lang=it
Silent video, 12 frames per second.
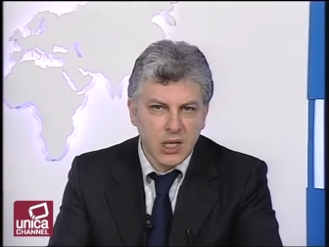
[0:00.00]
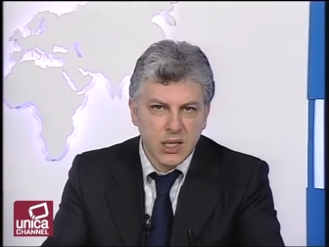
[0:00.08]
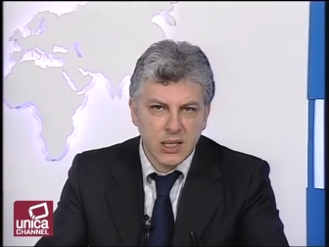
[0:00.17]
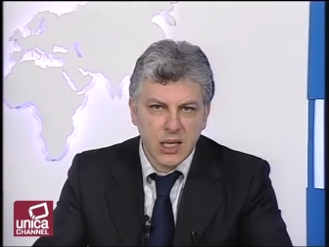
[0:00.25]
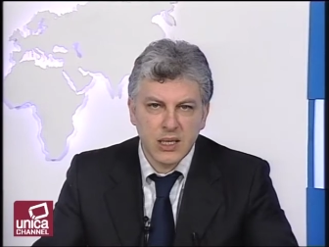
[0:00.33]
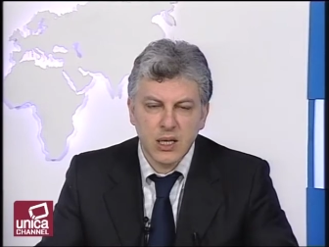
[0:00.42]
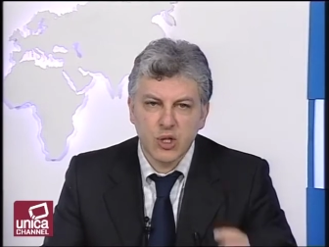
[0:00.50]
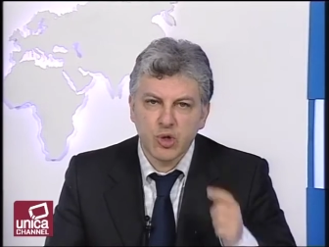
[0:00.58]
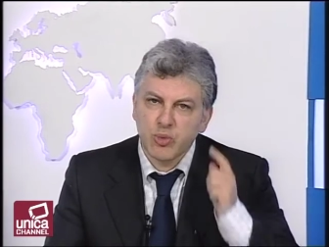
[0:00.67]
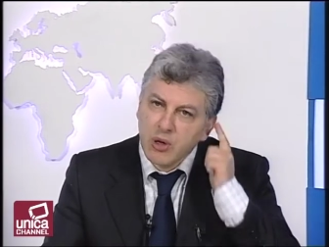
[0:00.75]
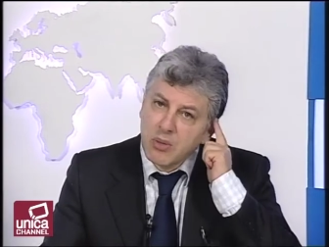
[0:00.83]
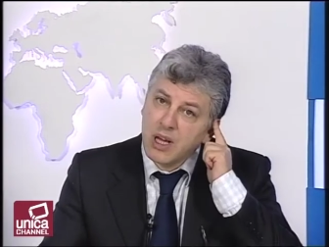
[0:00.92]
senza
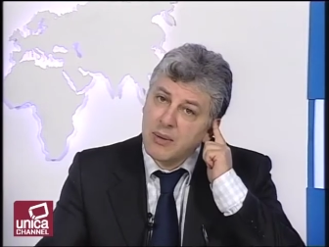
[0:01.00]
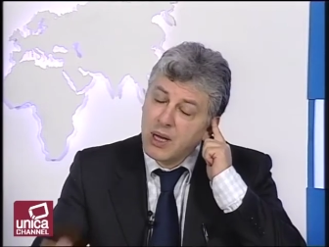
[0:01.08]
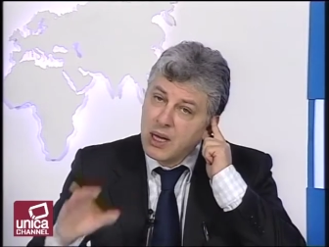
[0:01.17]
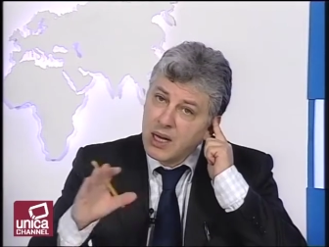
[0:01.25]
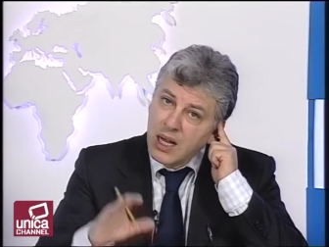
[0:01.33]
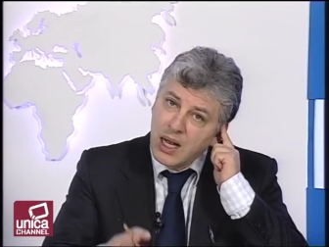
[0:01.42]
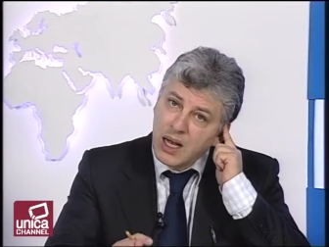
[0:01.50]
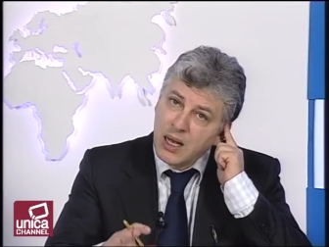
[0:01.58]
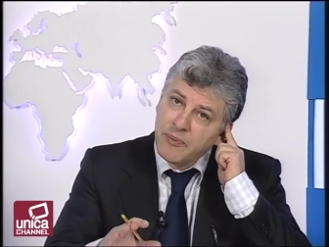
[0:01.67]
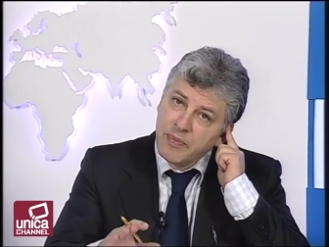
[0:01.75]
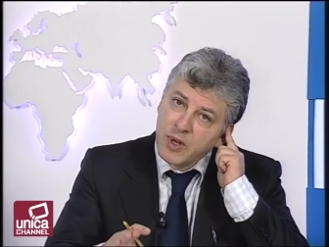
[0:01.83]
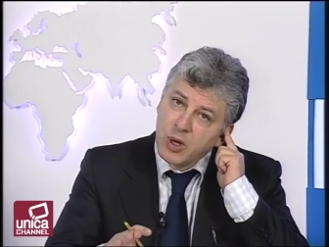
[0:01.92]
nessun problema.
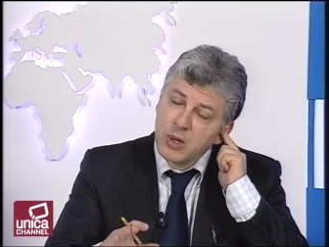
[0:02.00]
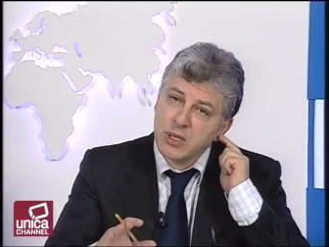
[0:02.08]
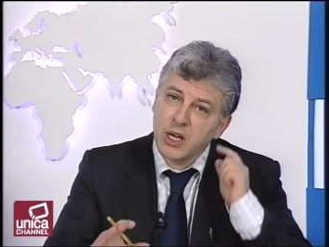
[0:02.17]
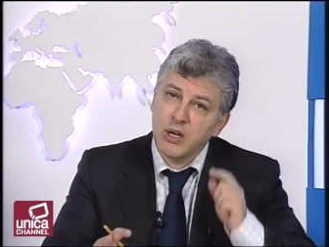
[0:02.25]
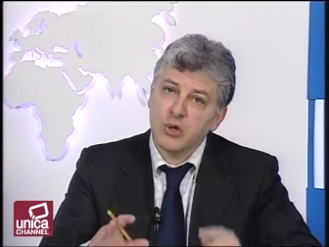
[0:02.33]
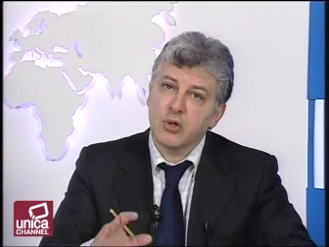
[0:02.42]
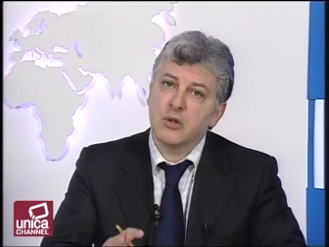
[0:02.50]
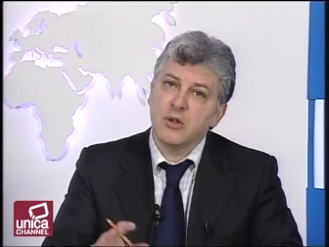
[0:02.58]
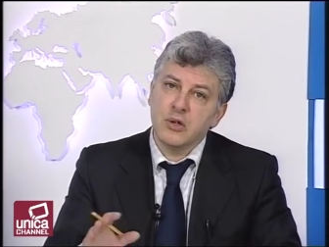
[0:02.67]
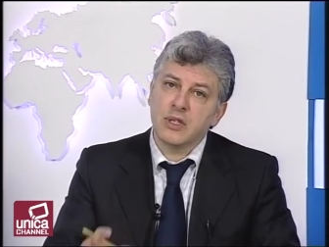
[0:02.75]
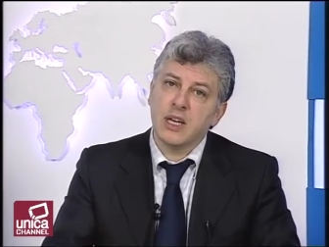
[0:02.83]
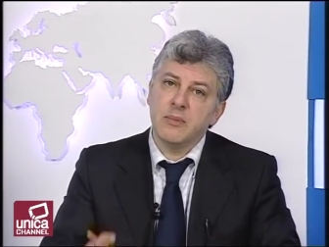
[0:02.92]
La mm, cosa che io
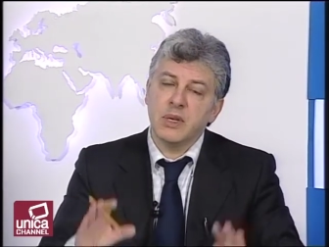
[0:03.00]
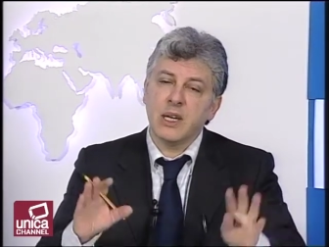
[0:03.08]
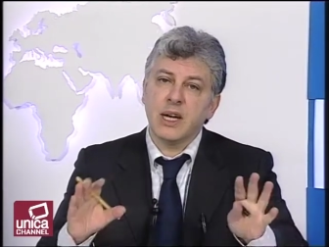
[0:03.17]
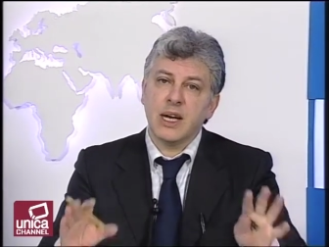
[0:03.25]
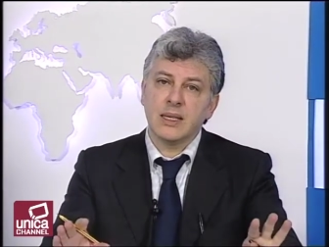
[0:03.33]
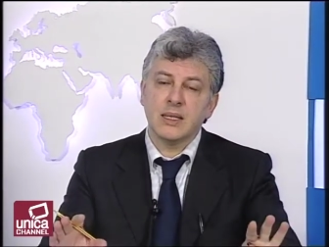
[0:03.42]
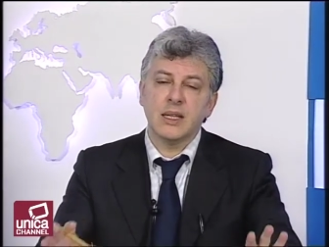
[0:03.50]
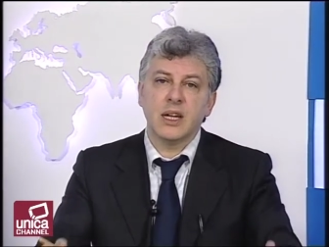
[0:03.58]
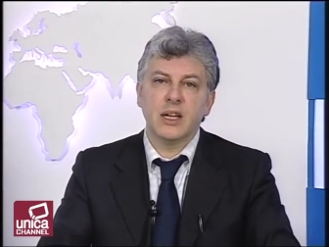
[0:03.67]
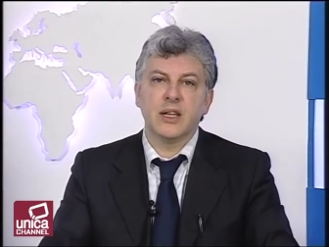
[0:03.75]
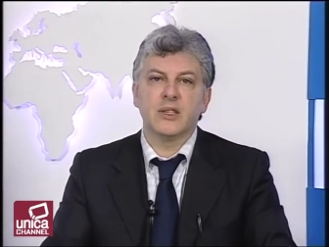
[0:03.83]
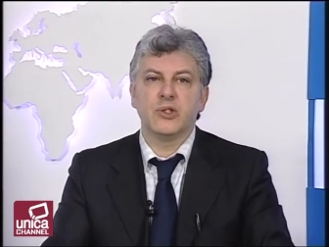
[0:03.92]
sottolineo sempre, i ragazzi
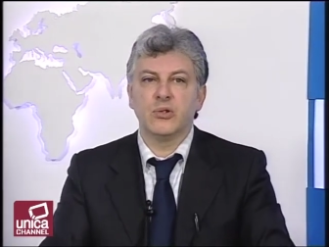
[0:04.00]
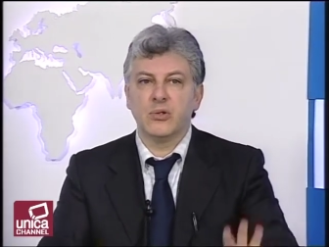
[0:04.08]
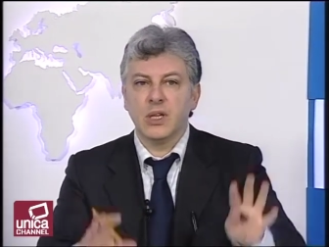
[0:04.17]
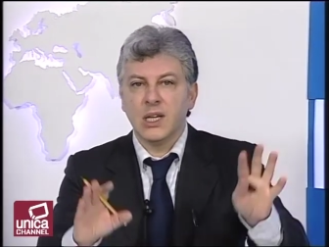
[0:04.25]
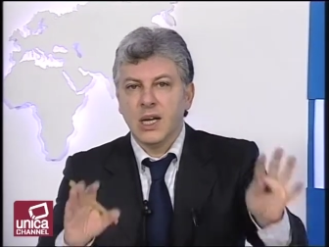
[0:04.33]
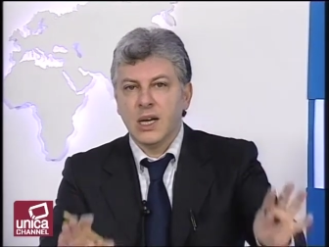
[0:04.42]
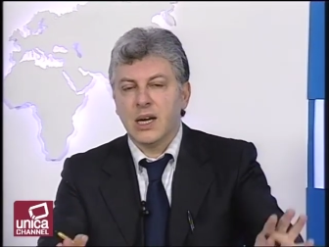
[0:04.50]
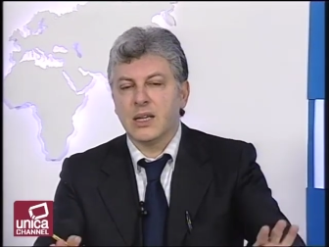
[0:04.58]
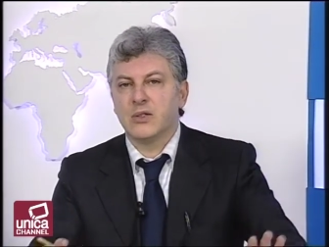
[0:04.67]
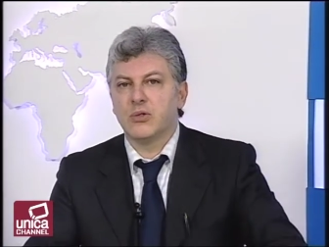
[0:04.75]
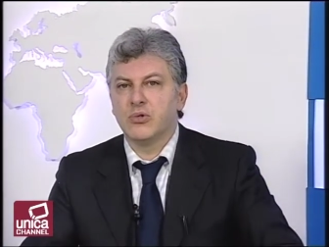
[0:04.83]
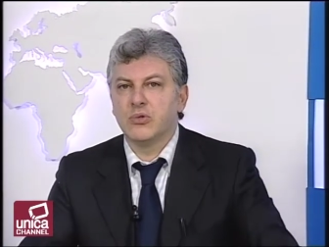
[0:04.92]
della redazione, la
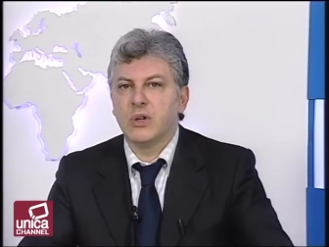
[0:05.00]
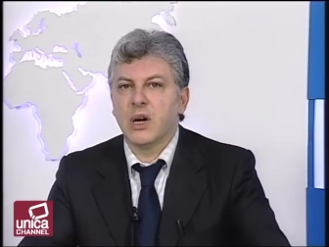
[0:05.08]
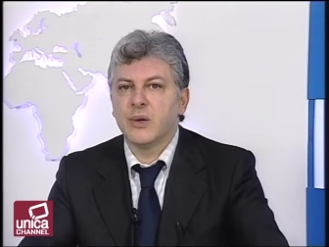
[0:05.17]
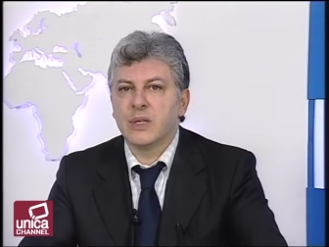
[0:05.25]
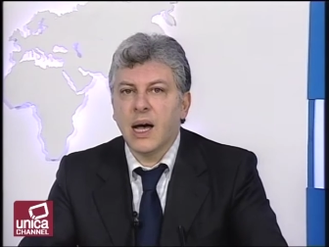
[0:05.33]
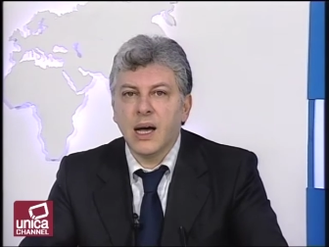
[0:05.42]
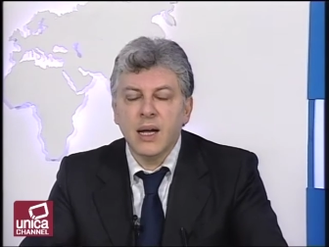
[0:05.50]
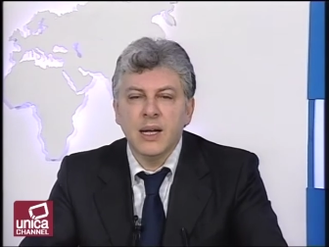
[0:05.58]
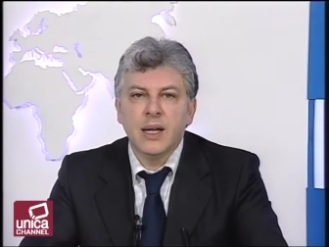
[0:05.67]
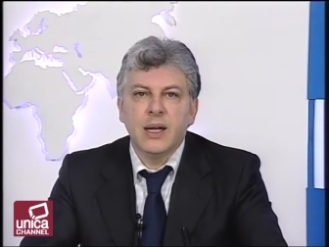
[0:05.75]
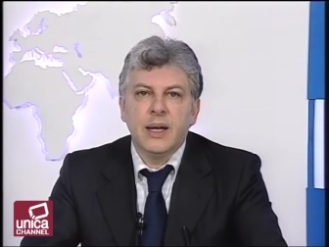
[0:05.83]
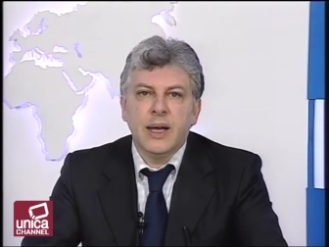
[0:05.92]
struttura lo sa,
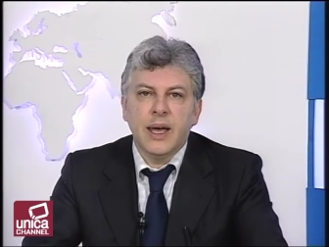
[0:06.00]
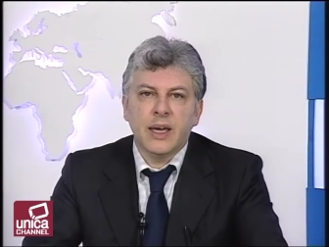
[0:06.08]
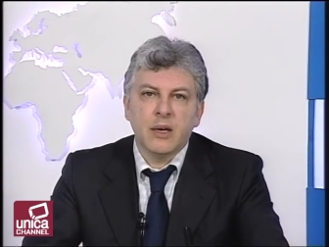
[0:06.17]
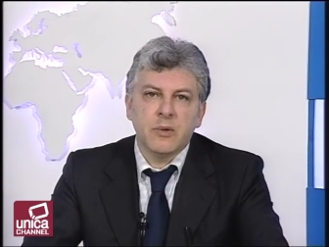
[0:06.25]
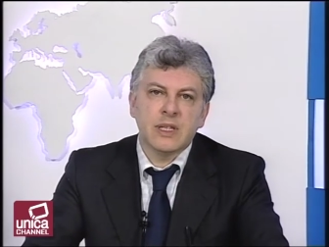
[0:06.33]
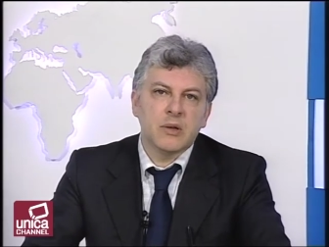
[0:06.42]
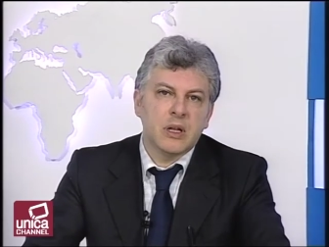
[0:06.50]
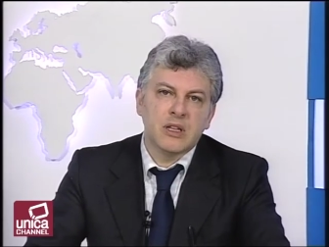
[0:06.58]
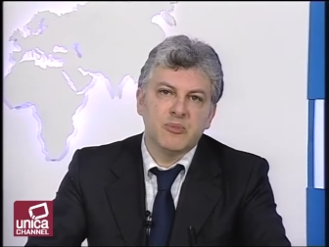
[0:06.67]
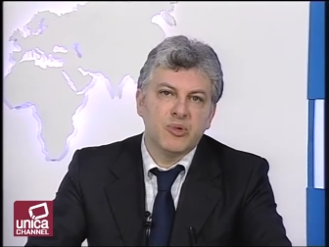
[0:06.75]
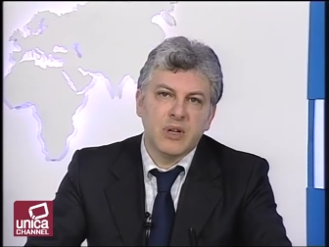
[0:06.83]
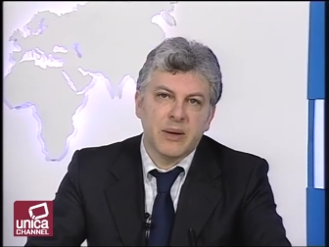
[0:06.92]
è che questa è una
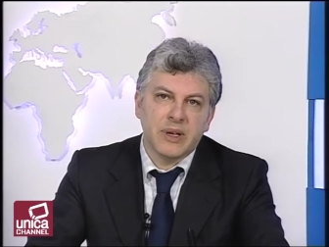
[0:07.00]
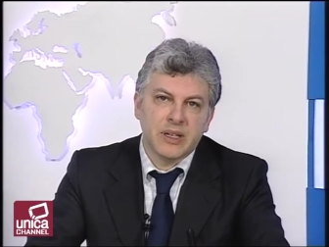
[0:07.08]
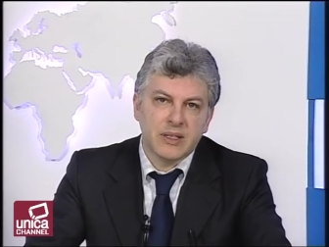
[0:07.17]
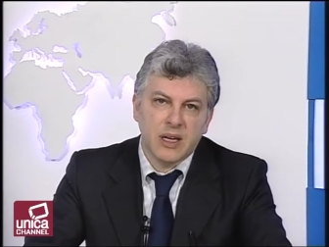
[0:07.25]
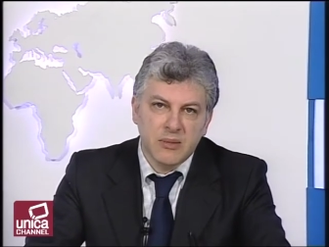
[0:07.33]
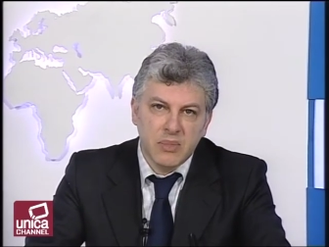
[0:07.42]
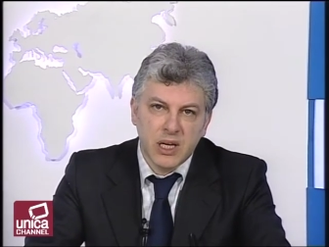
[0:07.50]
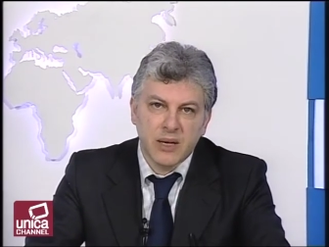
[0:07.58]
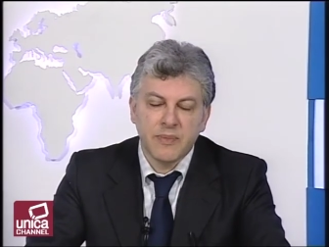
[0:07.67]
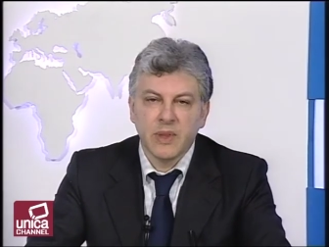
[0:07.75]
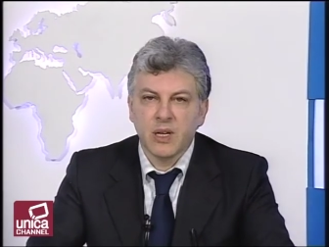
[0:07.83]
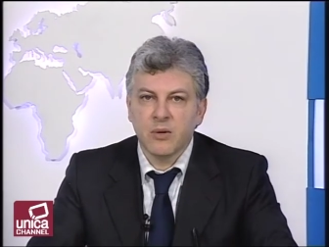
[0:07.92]
tribuna aperta, libera.